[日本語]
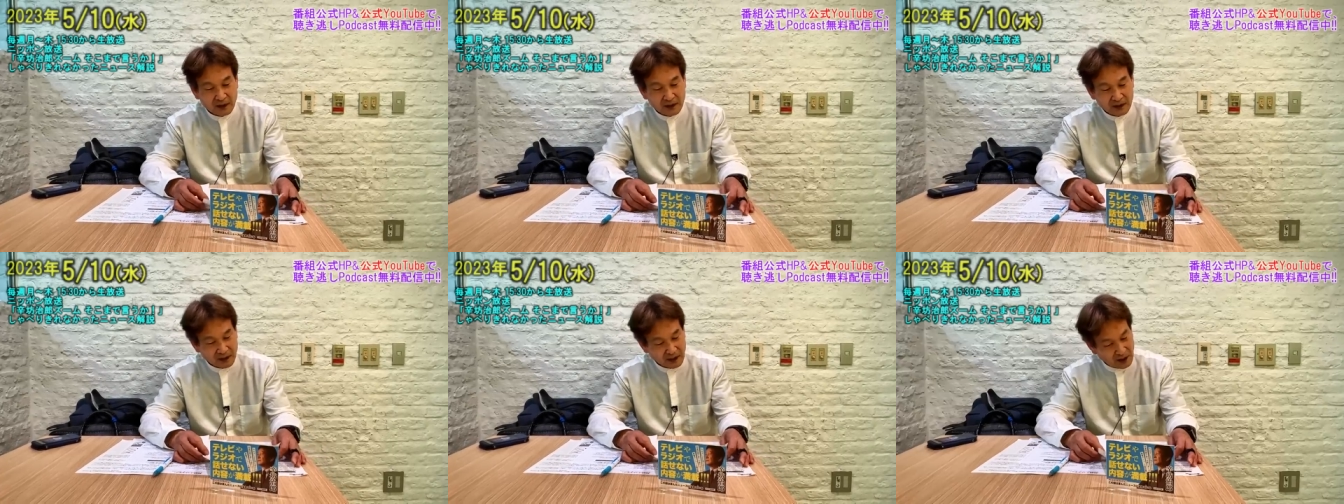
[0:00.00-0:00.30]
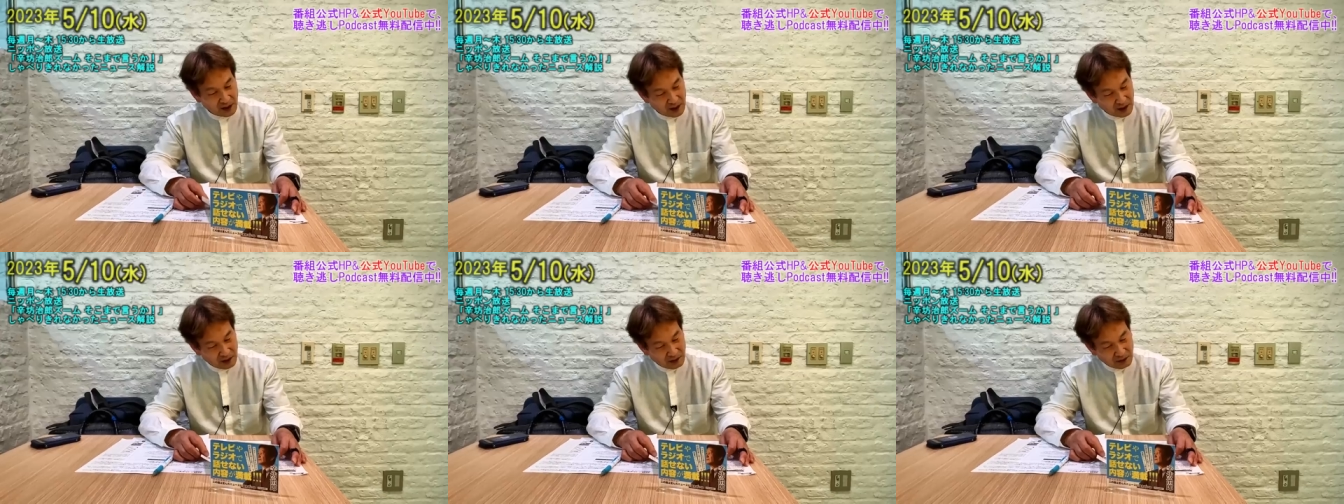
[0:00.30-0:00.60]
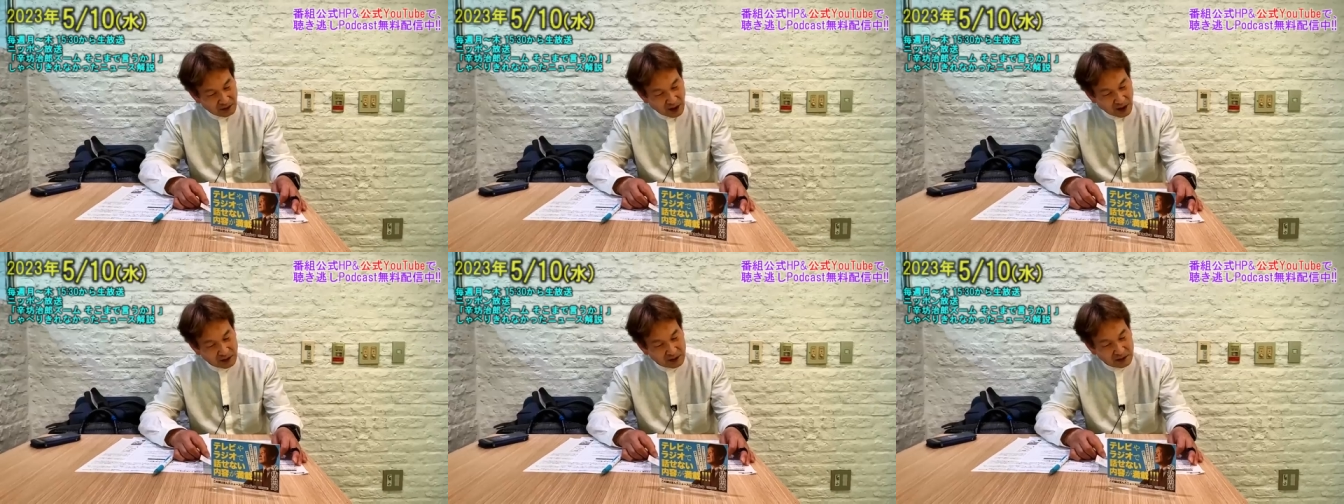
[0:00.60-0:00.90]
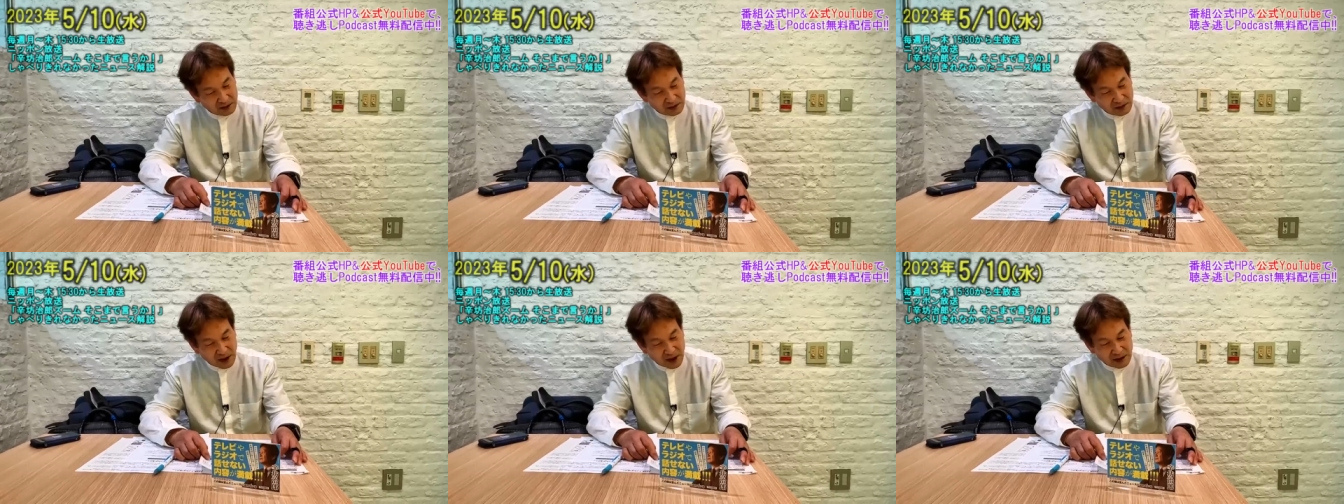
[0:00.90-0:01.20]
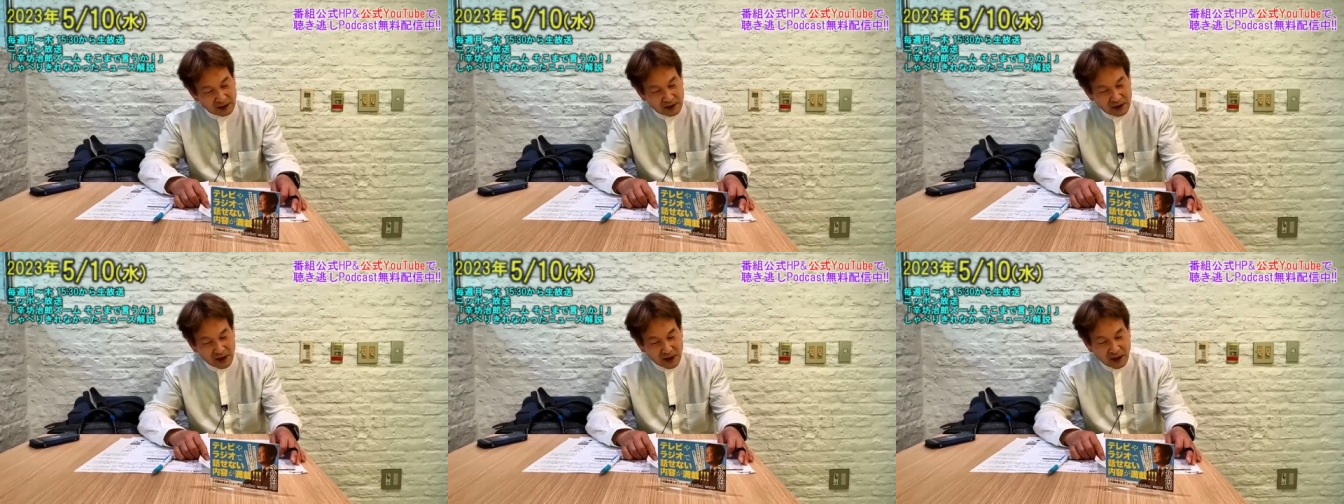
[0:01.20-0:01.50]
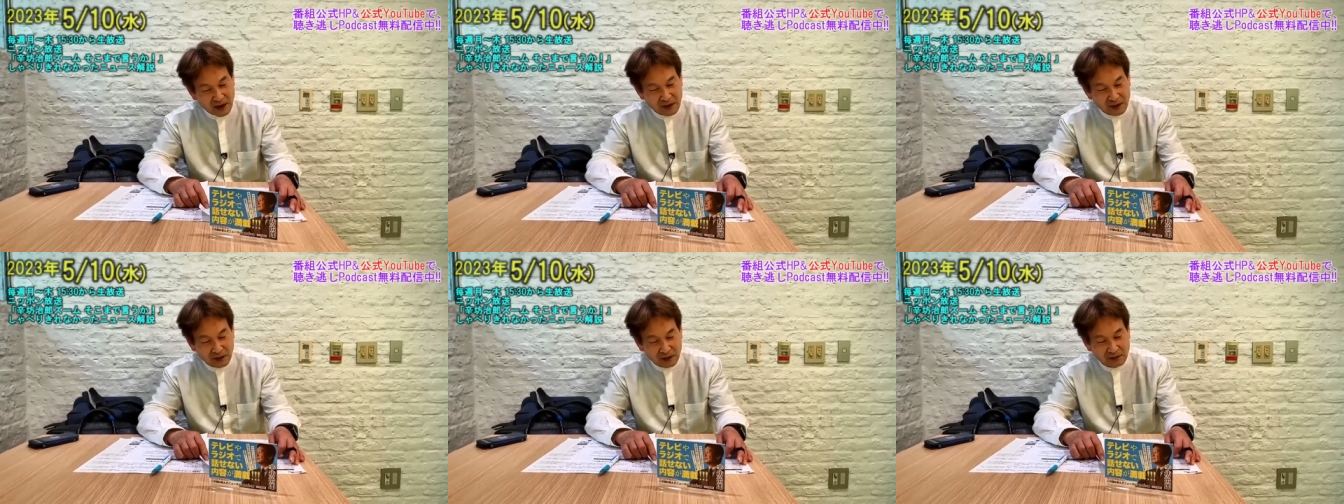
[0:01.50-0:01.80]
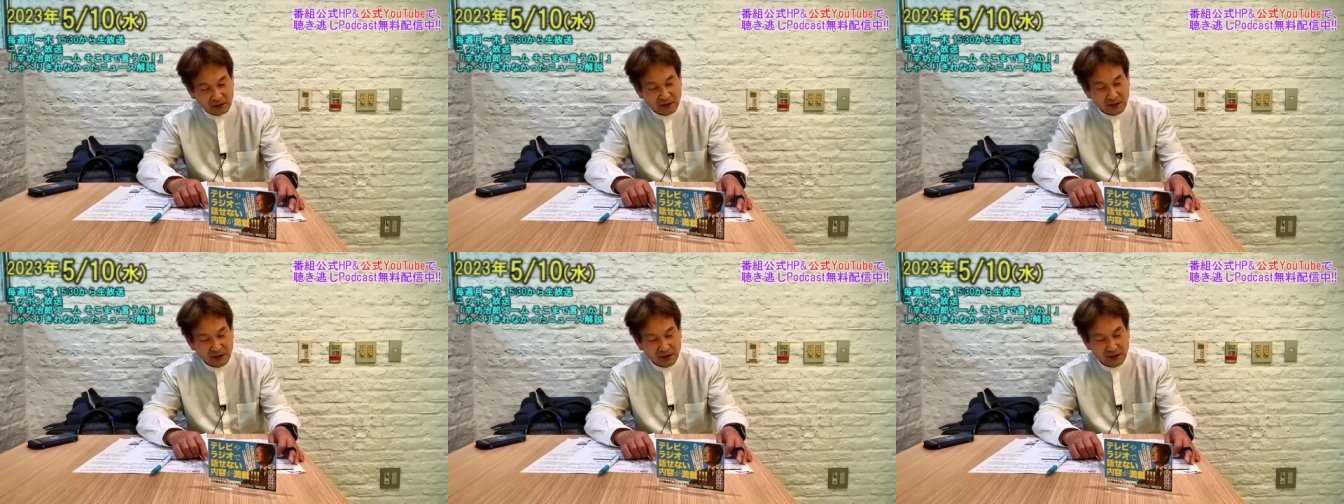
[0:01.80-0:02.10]
いやー悪くなってんじゃない
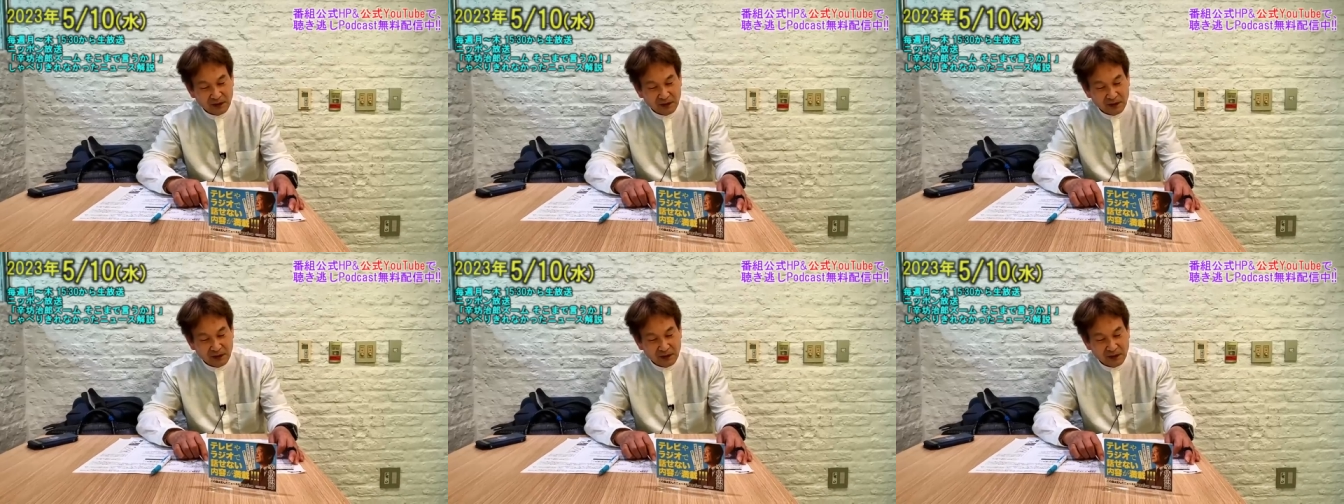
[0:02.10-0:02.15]
の、